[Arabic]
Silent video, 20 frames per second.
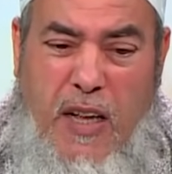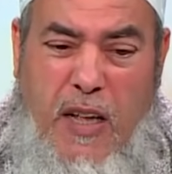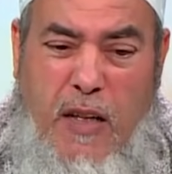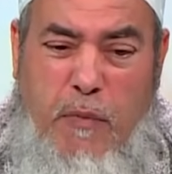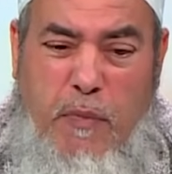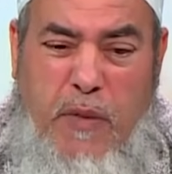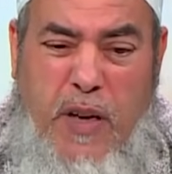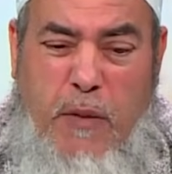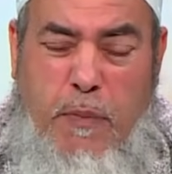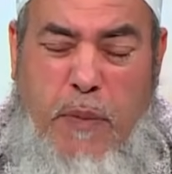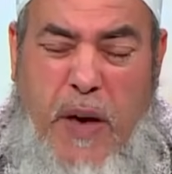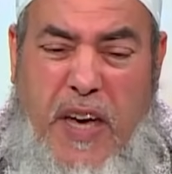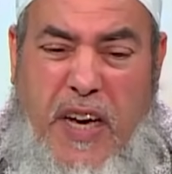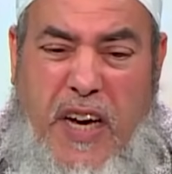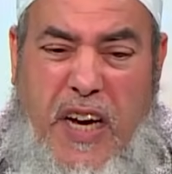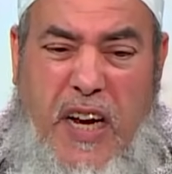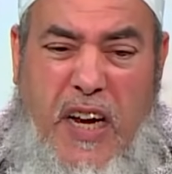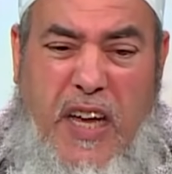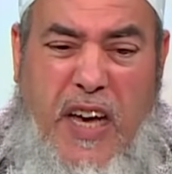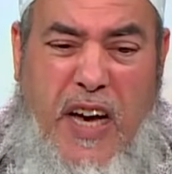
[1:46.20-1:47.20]
من
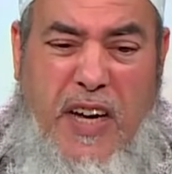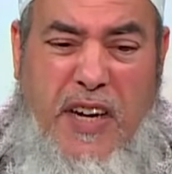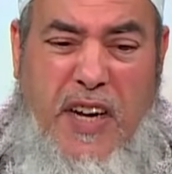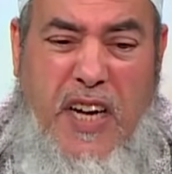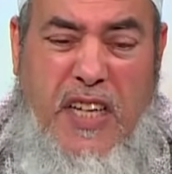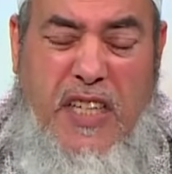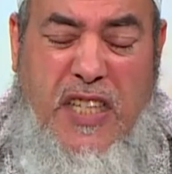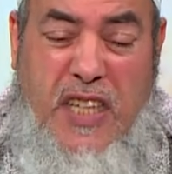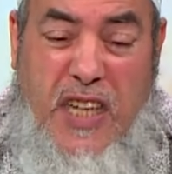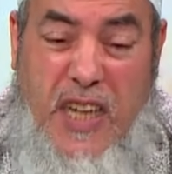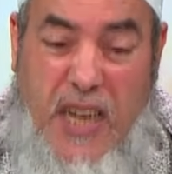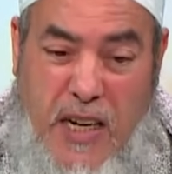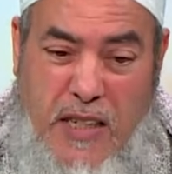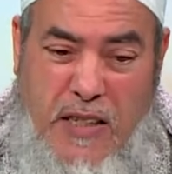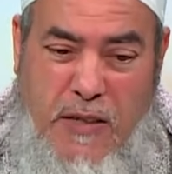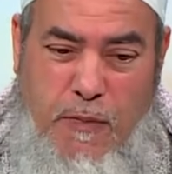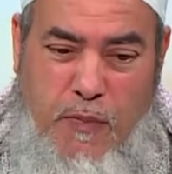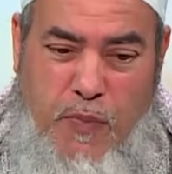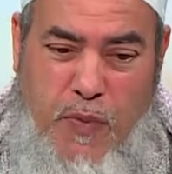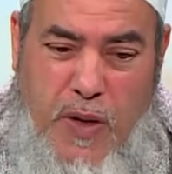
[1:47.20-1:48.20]
بيع الخنازير
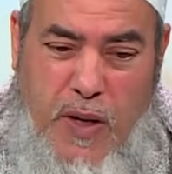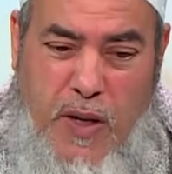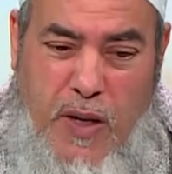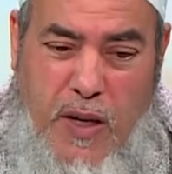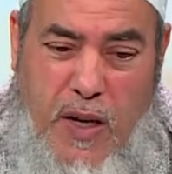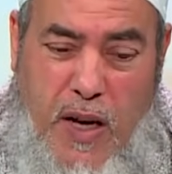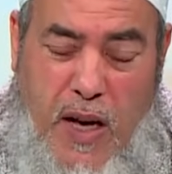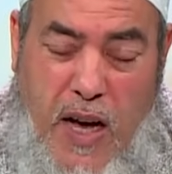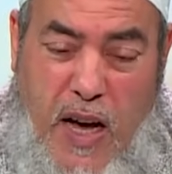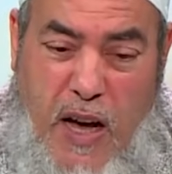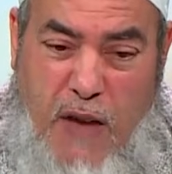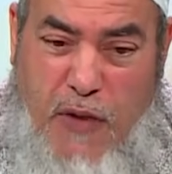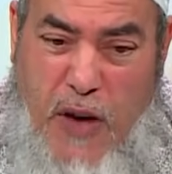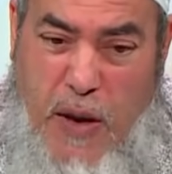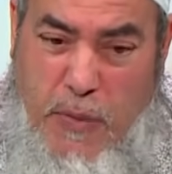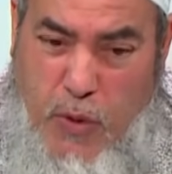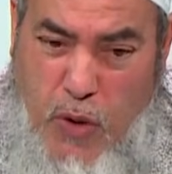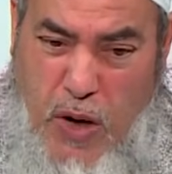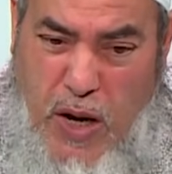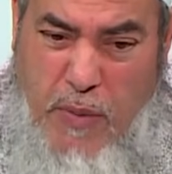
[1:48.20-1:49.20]

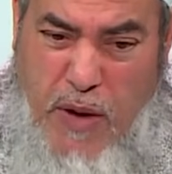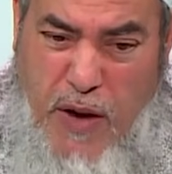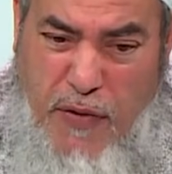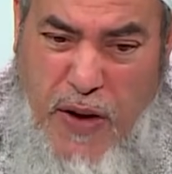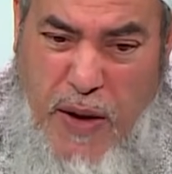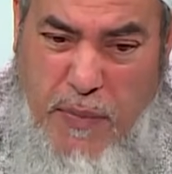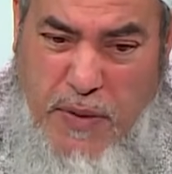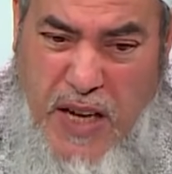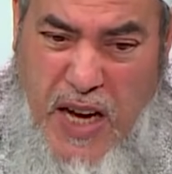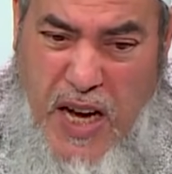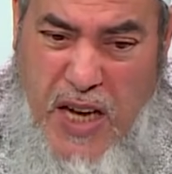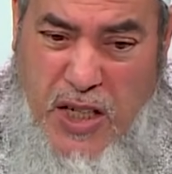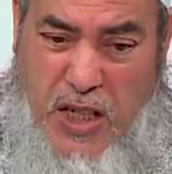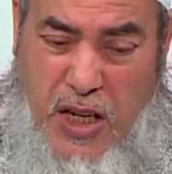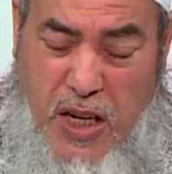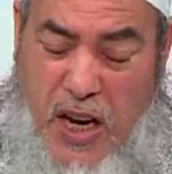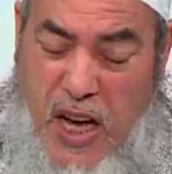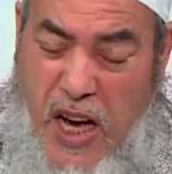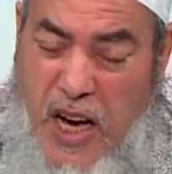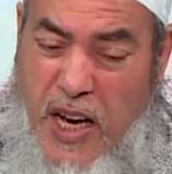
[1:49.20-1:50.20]
فهمت ولا ما فهمتهاش
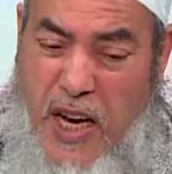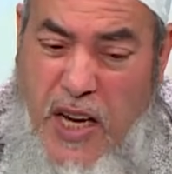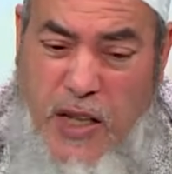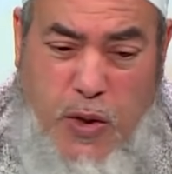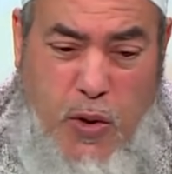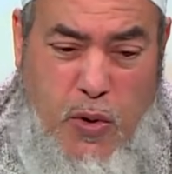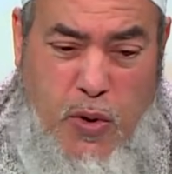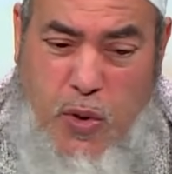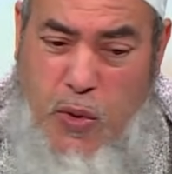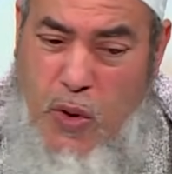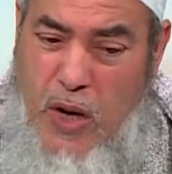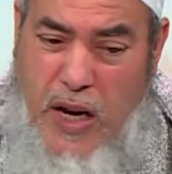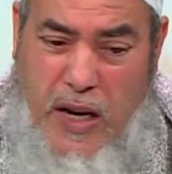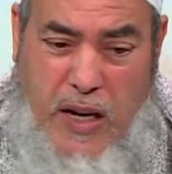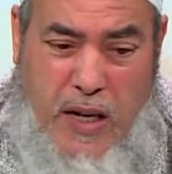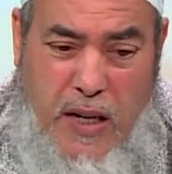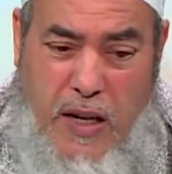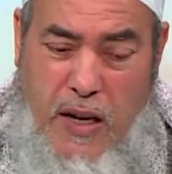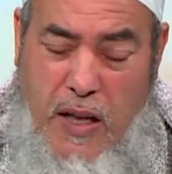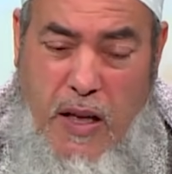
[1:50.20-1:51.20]
لا يجوز
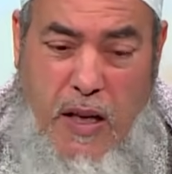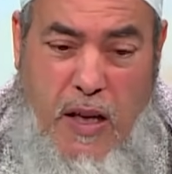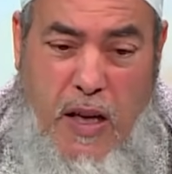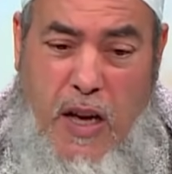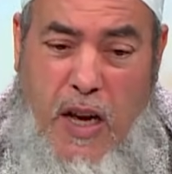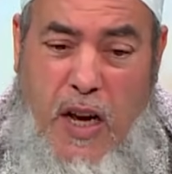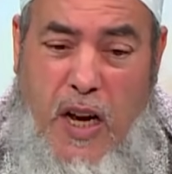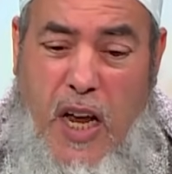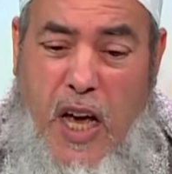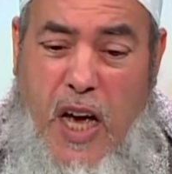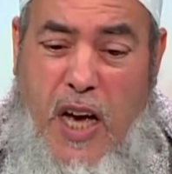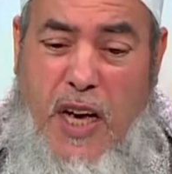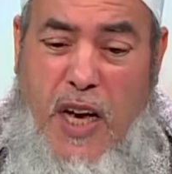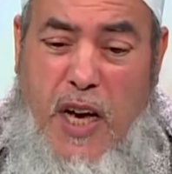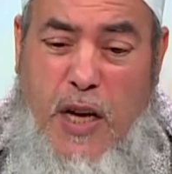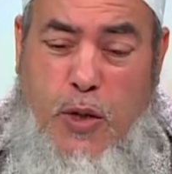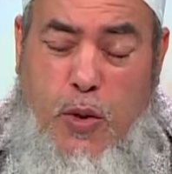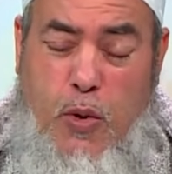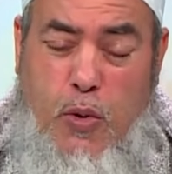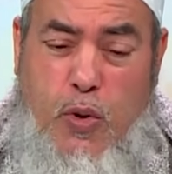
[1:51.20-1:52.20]
لك
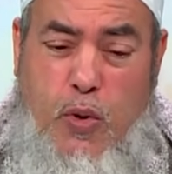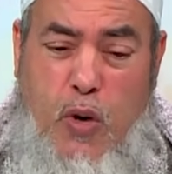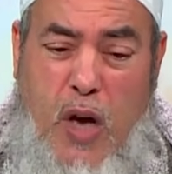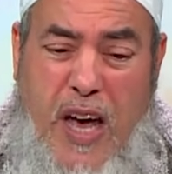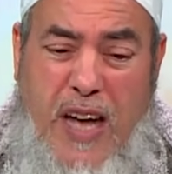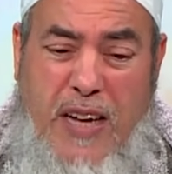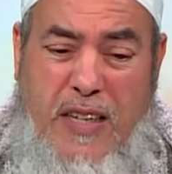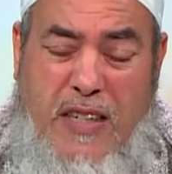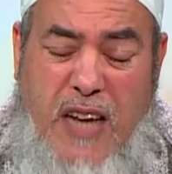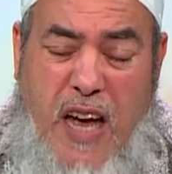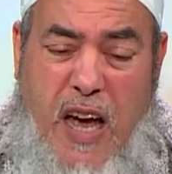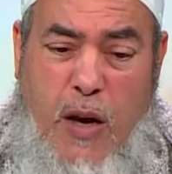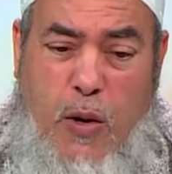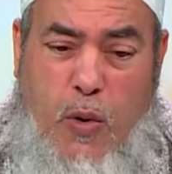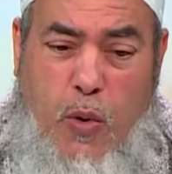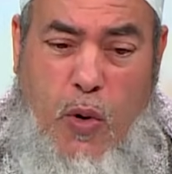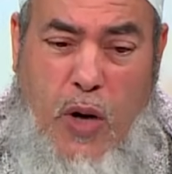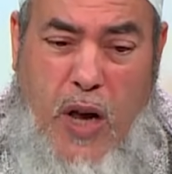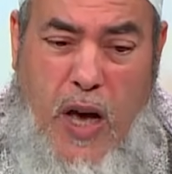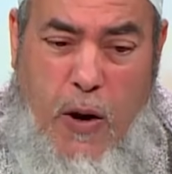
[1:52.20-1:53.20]
لا يجوز ان
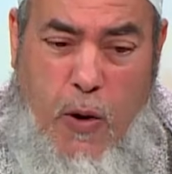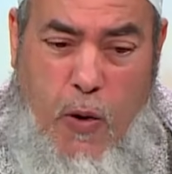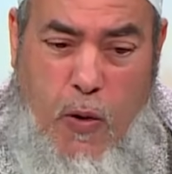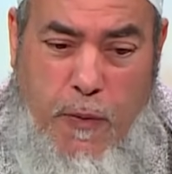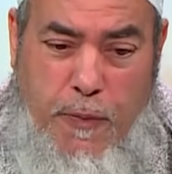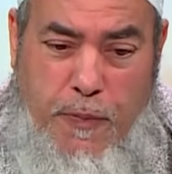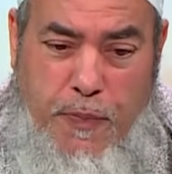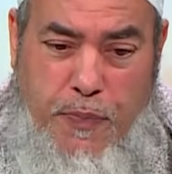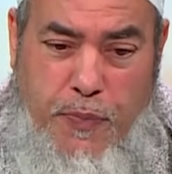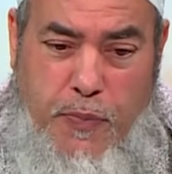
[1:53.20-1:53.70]
تاكله